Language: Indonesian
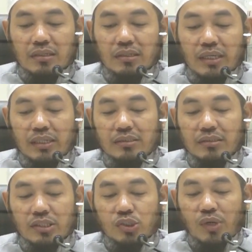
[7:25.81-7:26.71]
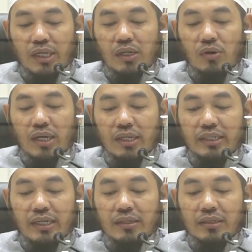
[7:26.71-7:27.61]
Ya, kecuali orang
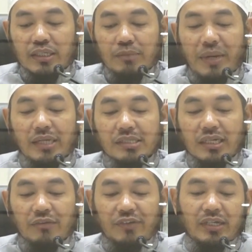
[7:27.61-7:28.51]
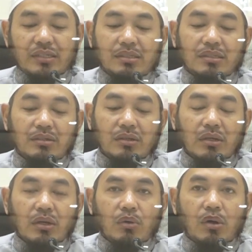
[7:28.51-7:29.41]
yang dipaksa kafir
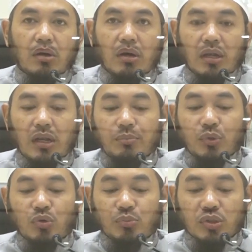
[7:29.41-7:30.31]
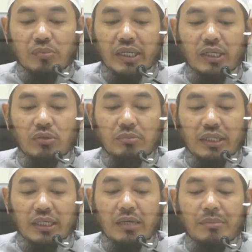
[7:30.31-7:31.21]
wa qalbuhu mutmainun bil
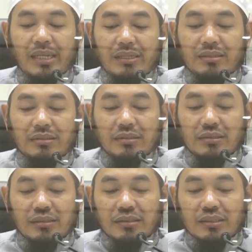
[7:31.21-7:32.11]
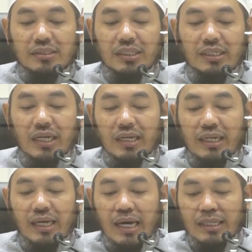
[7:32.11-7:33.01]
iman.
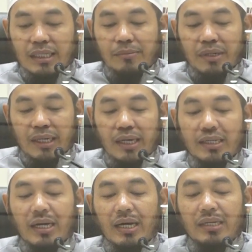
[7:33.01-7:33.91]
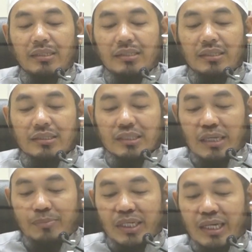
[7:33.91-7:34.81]
Sedangkan hati mereka
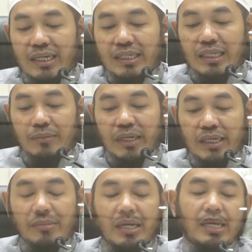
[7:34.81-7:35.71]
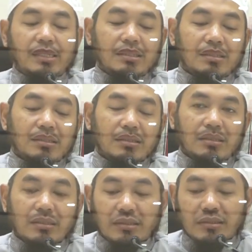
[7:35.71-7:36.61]
tetap tenang dalam keimanan,
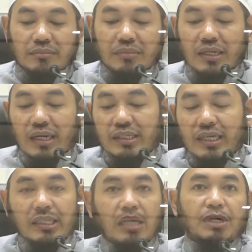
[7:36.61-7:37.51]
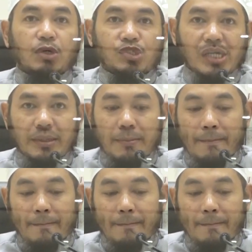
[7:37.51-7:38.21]
maka dia tidak berdosa.